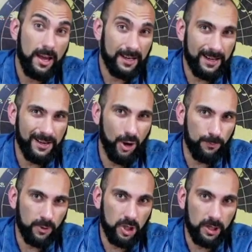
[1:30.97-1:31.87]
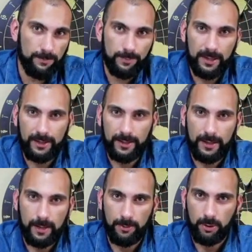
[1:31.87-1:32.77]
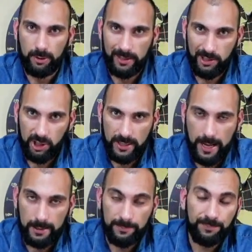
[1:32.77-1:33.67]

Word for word: del dropshipping dei prodotti digitali